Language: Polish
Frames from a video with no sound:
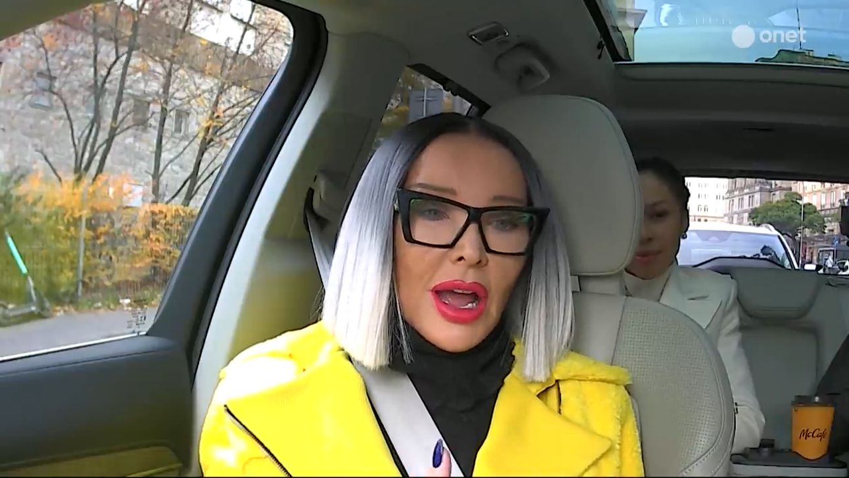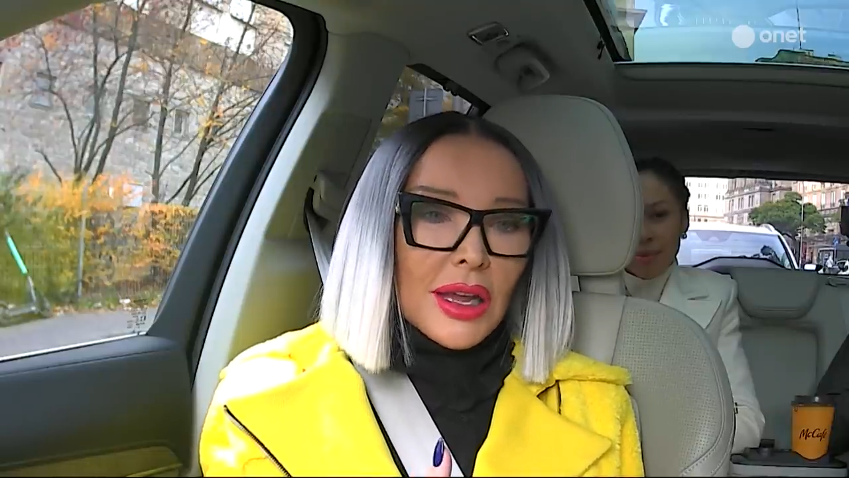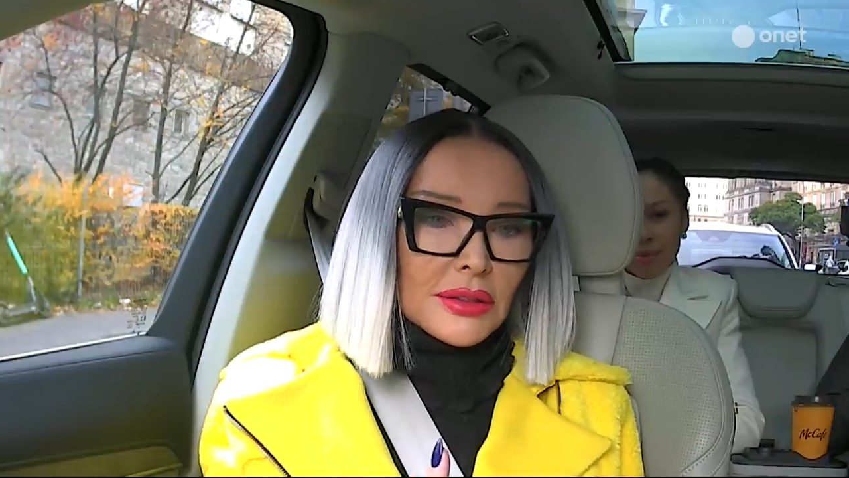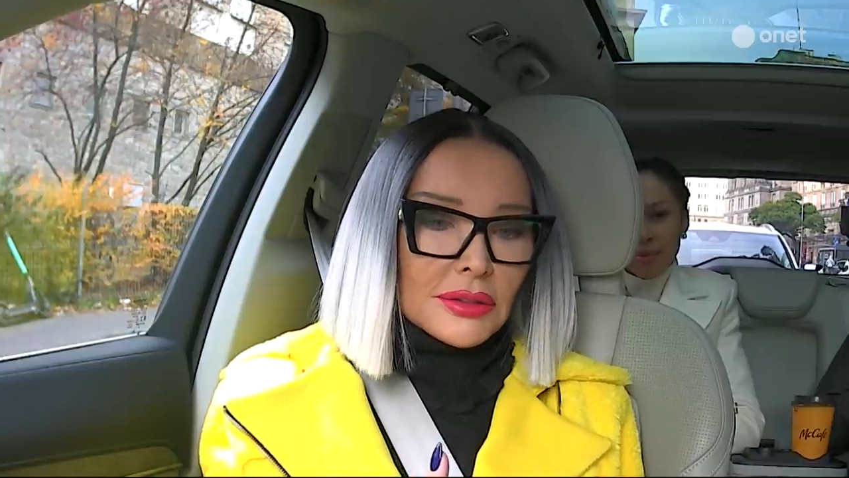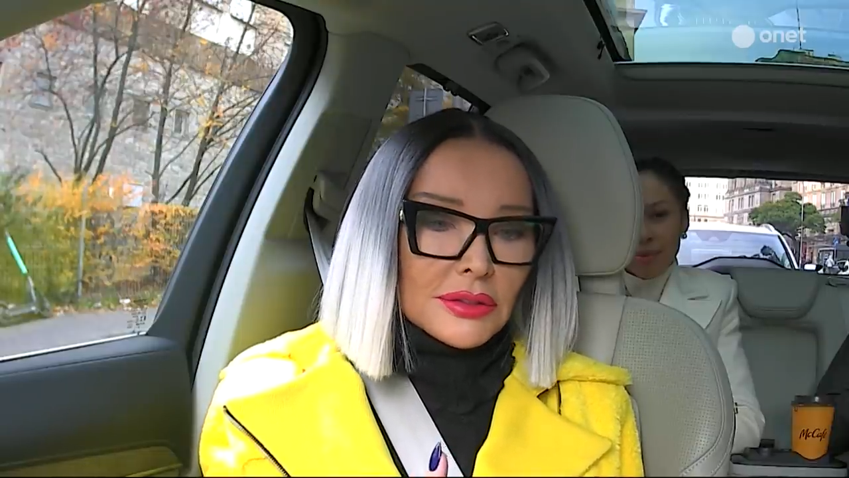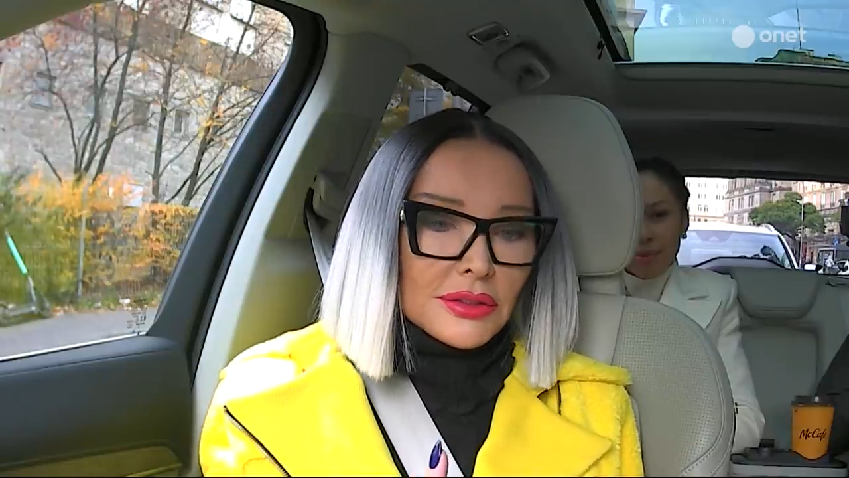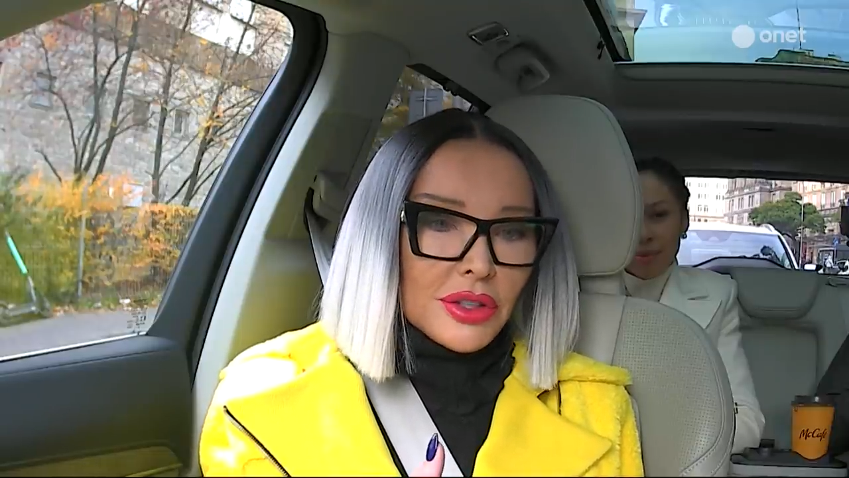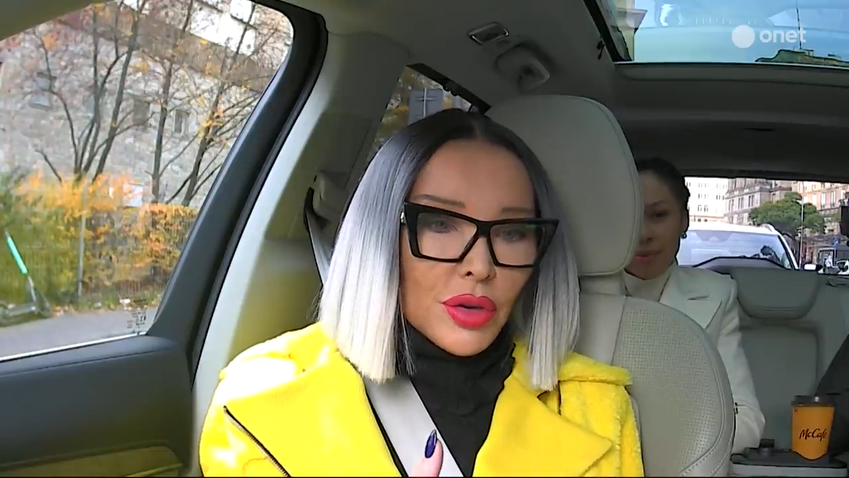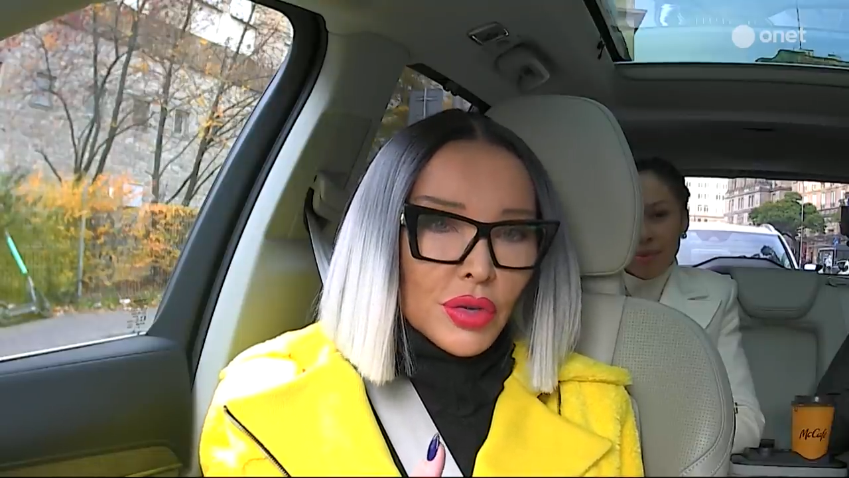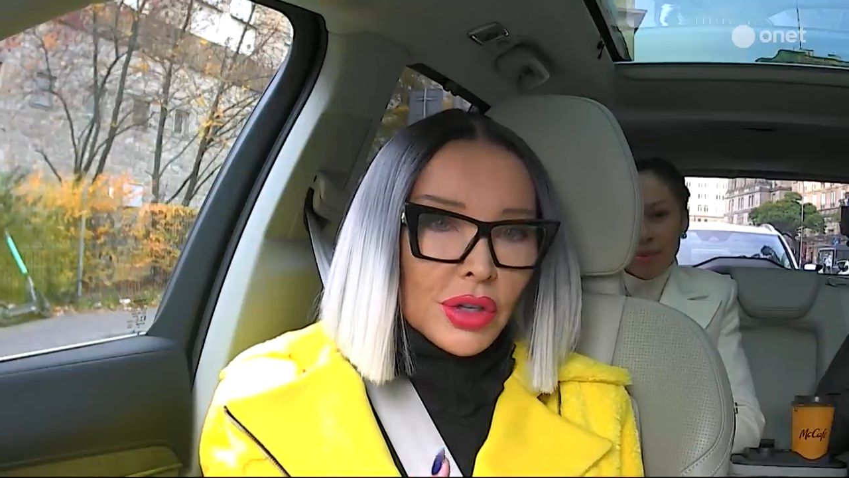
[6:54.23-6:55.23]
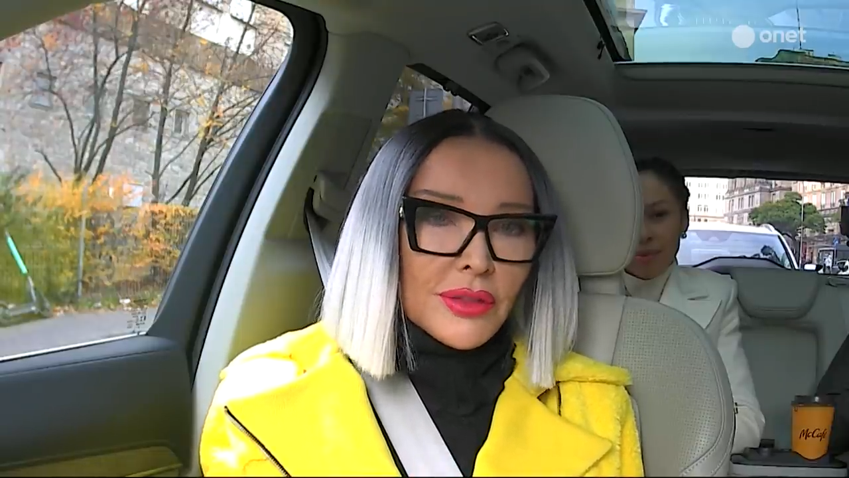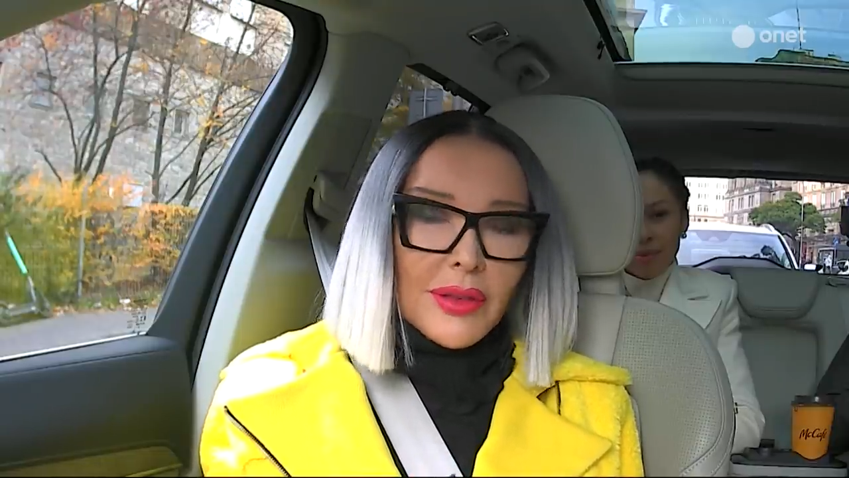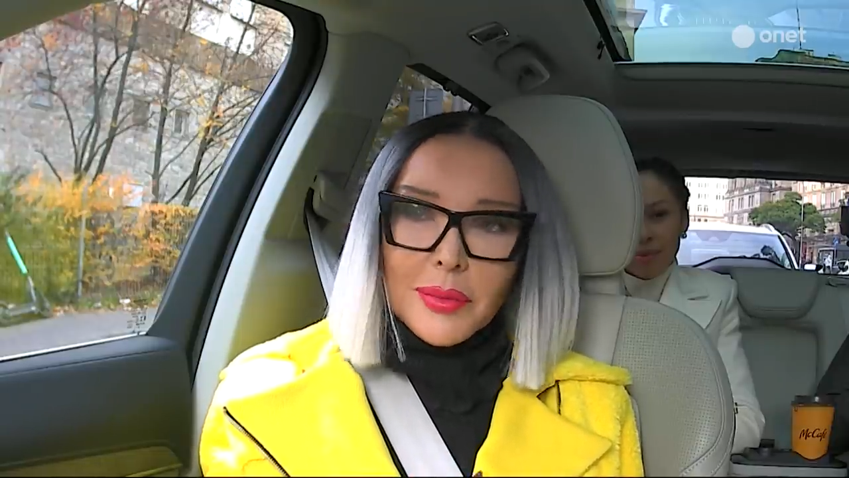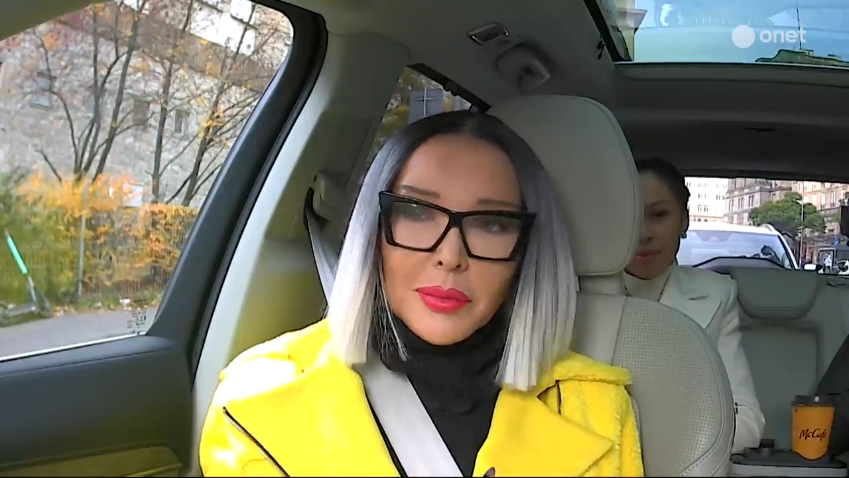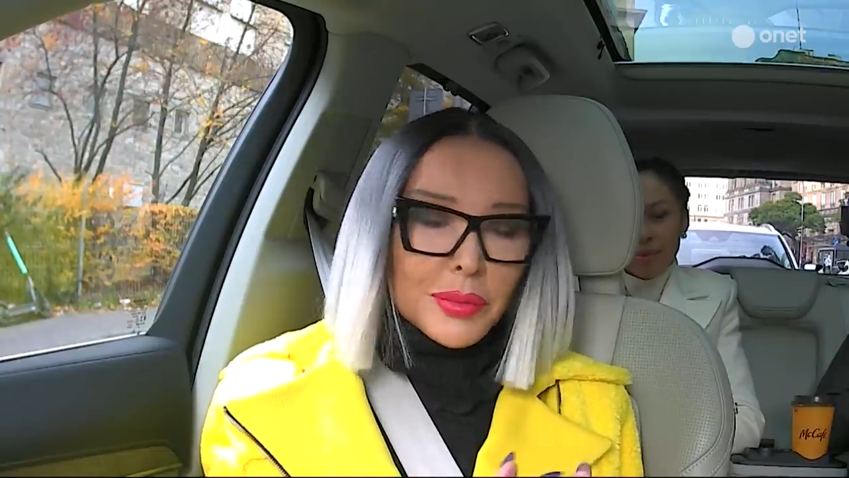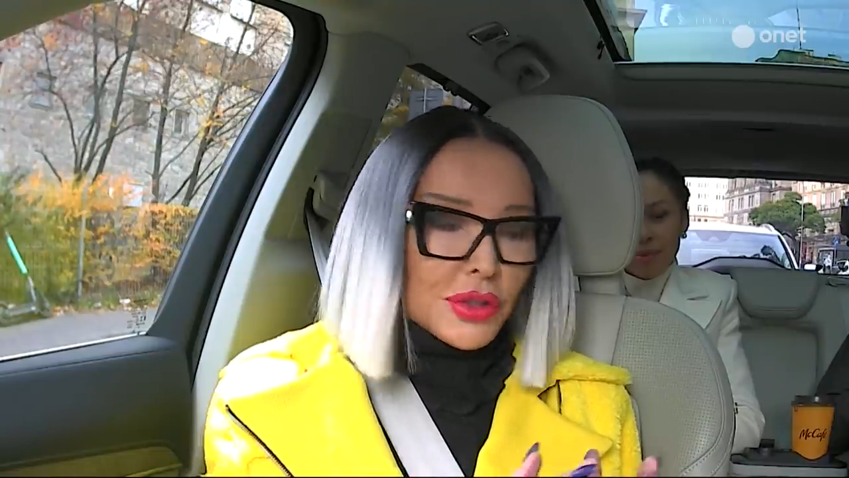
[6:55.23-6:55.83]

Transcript: a nie ukrywam,